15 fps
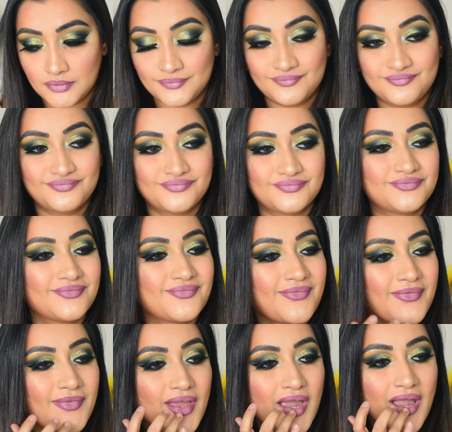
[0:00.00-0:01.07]
न्यू डिश
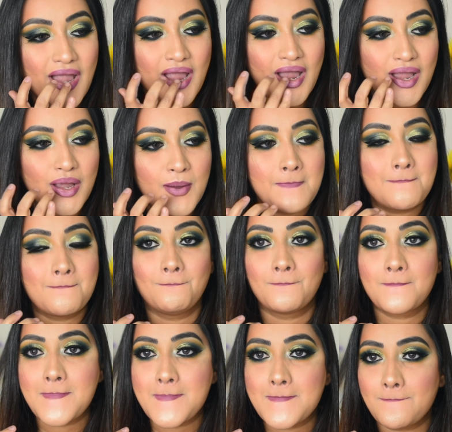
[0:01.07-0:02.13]
टाइप की लिपस्टिक मैंने
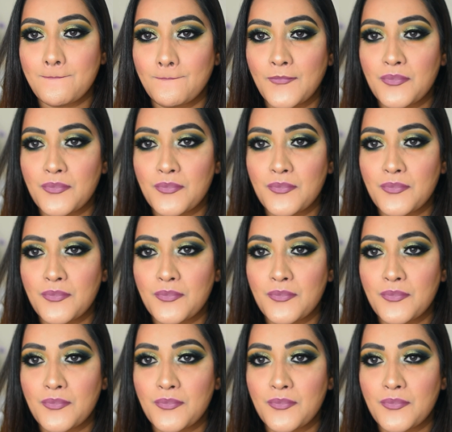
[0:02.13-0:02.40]
सेंटर पे लगा